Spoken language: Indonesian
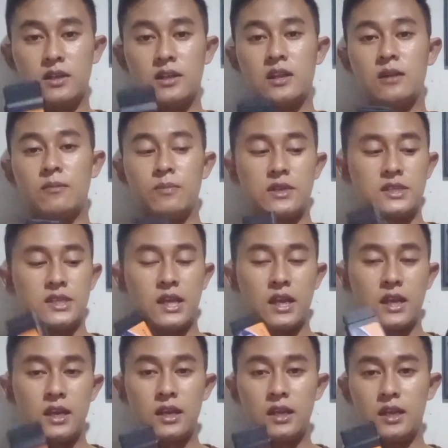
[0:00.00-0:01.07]
tanpa
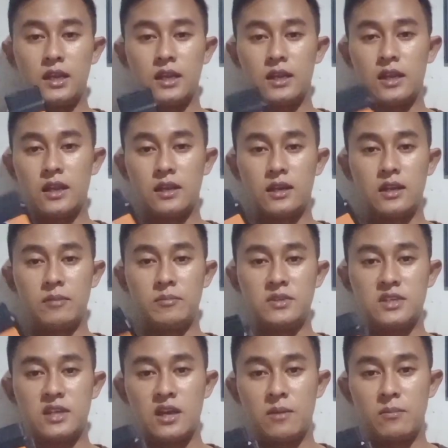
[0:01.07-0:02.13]
scanner kita tidak
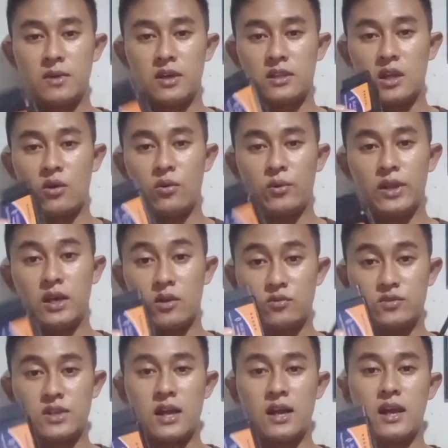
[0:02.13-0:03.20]
bisa mengetahui
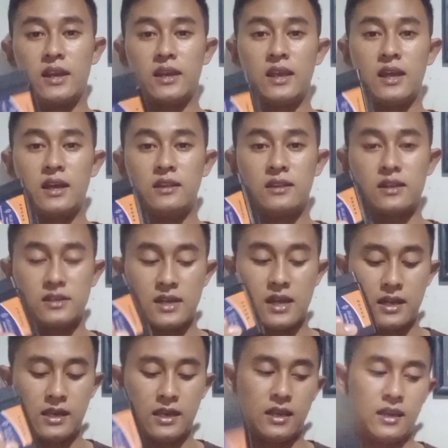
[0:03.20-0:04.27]
kerusakan yang
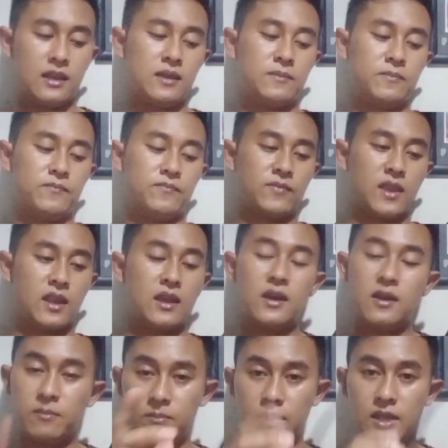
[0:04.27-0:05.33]
terjadi.
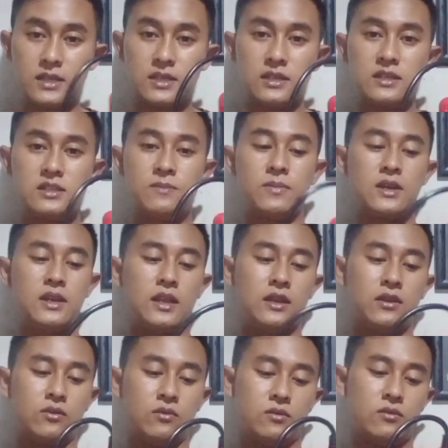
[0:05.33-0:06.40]
Biasanya seperti
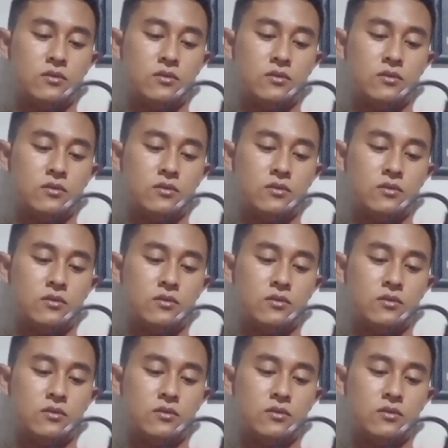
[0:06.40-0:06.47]
itu.